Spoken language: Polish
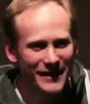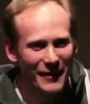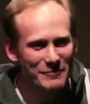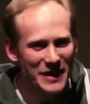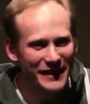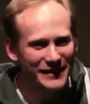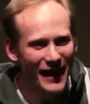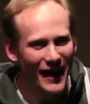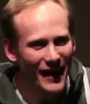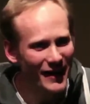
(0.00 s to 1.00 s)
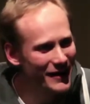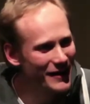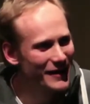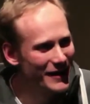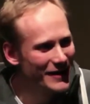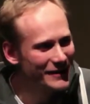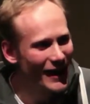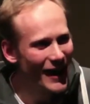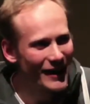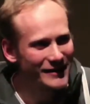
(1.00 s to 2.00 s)
Ta bieda
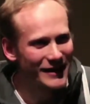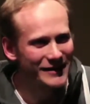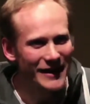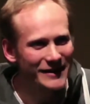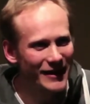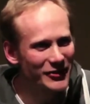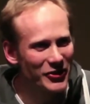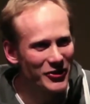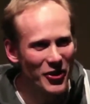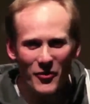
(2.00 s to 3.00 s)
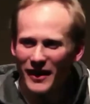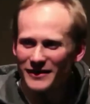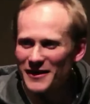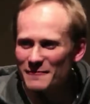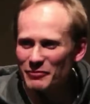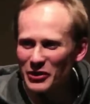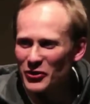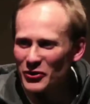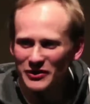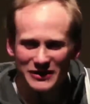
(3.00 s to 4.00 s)
ta tandeta dookoła, ten
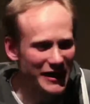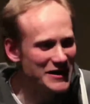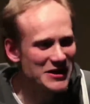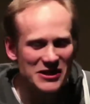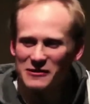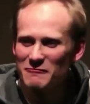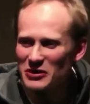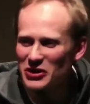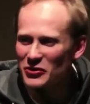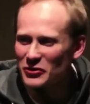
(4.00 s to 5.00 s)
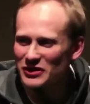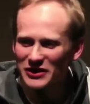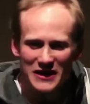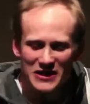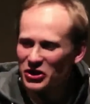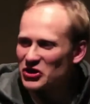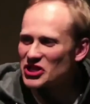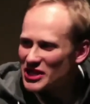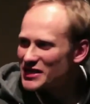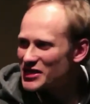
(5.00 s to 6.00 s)
brud, ten smród, to
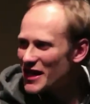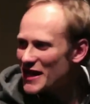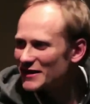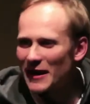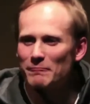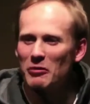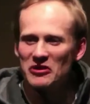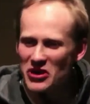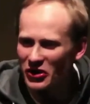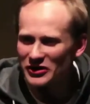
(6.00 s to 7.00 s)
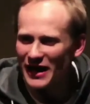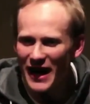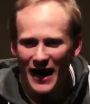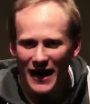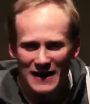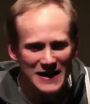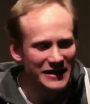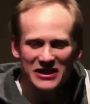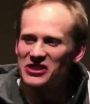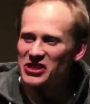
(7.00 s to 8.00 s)
życie, ta pogoda,
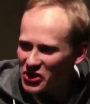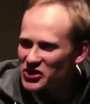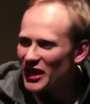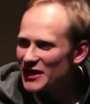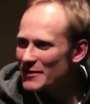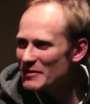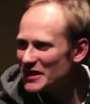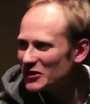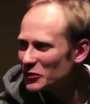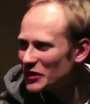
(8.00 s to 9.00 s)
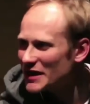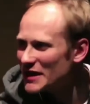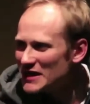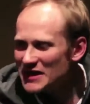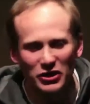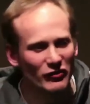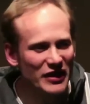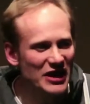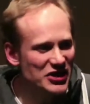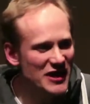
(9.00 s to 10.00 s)
ten socjal emerytury i to
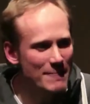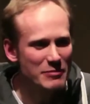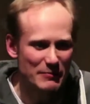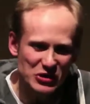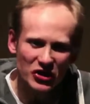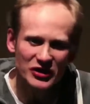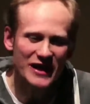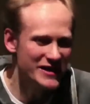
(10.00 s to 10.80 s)
wieczne, pieprzone